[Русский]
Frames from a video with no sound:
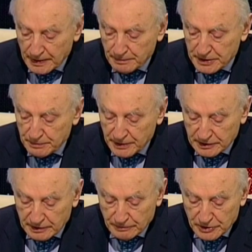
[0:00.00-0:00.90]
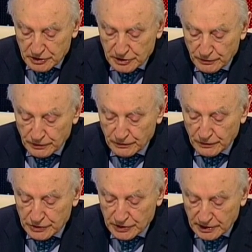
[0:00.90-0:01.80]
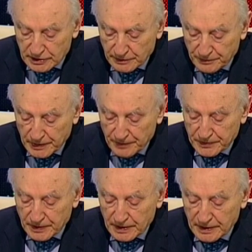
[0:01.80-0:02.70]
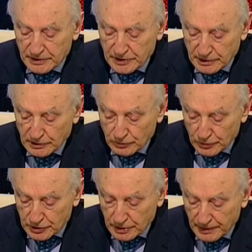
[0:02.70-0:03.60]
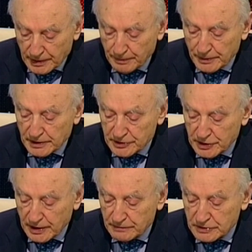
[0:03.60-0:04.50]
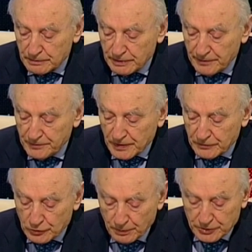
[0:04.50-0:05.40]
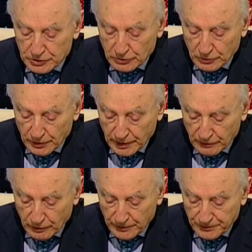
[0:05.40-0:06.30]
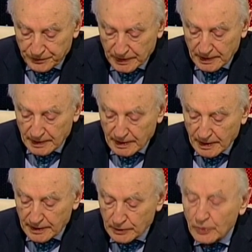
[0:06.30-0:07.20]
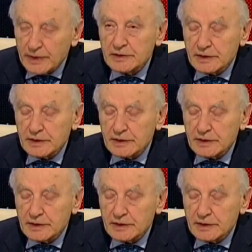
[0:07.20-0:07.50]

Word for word: Бессмертная мысль живет в его сердце и день, и ночь и поглощает в себе все бытие его. Иное